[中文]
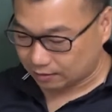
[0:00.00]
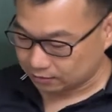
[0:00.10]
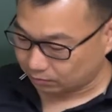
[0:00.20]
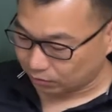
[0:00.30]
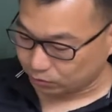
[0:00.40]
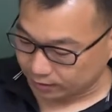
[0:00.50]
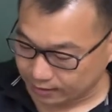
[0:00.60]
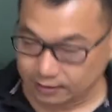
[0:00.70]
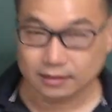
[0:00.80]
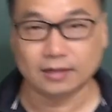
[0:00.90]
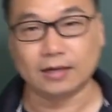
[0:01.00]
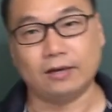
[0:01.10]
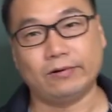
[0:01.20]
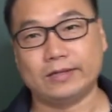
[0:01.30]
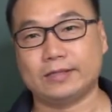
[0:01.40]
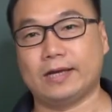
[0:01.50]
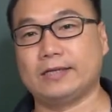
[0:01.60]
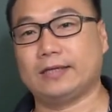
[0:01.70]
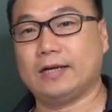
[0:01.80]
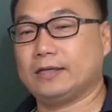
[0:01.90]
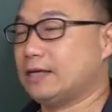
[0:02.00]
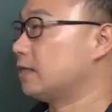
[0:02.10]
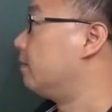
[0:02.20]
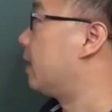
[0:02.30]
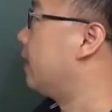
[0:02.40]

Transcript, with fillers: 嘿，怎么会对呢？因为 四 x 二次要怎么